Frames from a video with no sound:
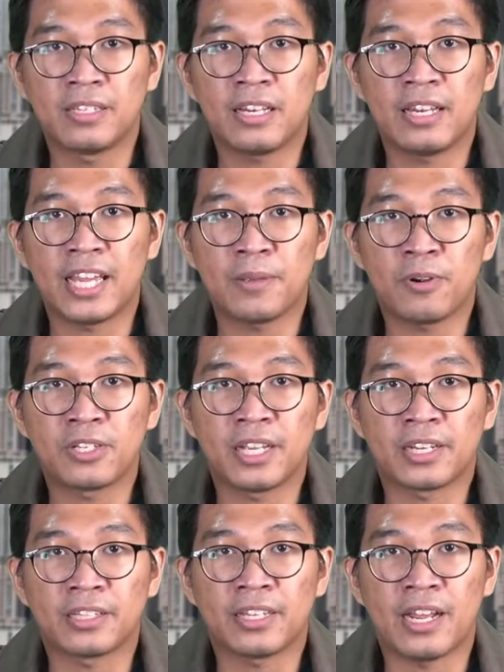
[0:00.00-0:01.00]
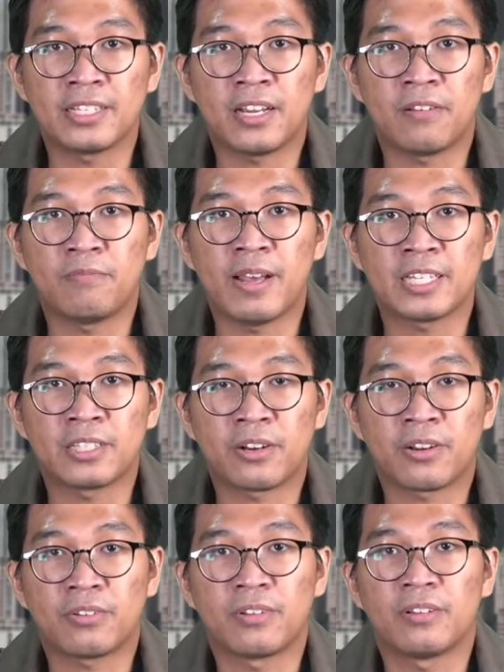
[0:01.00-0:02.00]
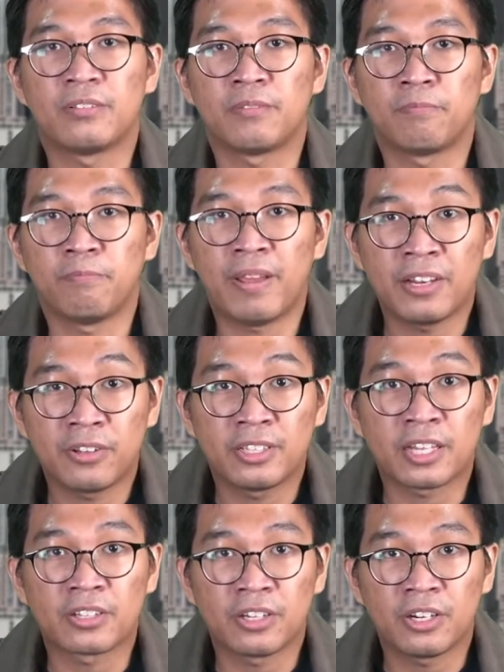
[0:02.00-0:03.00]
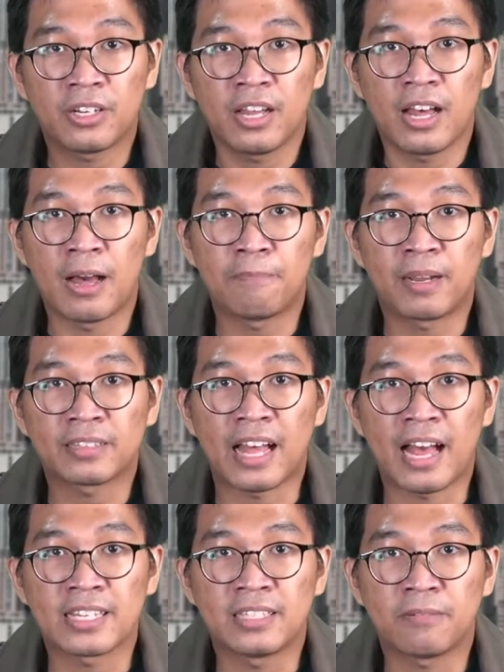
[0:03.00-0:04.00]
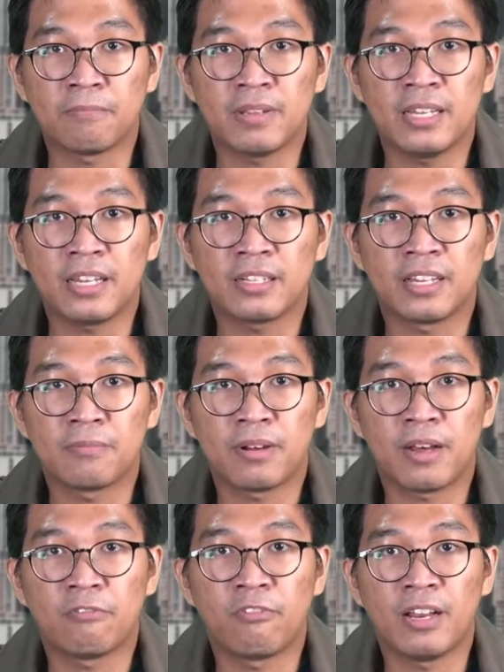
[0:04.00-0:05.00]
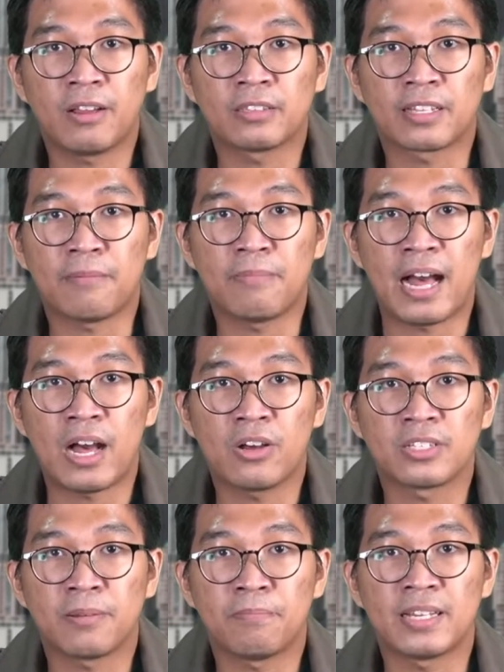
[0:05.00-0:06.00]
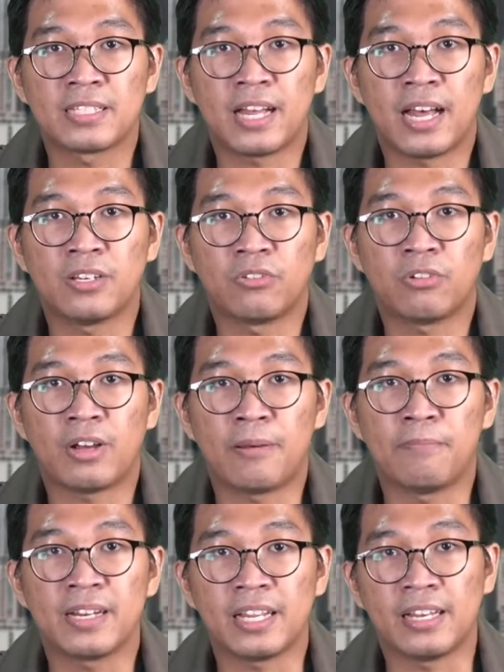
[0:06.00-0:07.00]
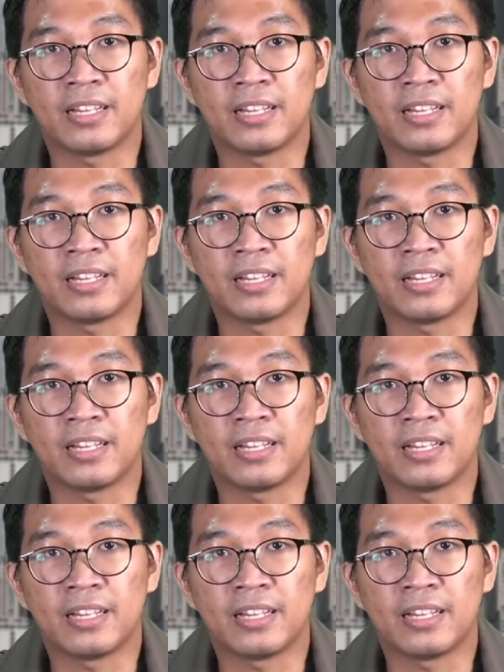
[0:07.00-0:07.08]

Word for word: ni Labor Secretary Sylvester Bello III ang pagtaas ng bilang ng mga walang trabaho sa bansa noong Abril.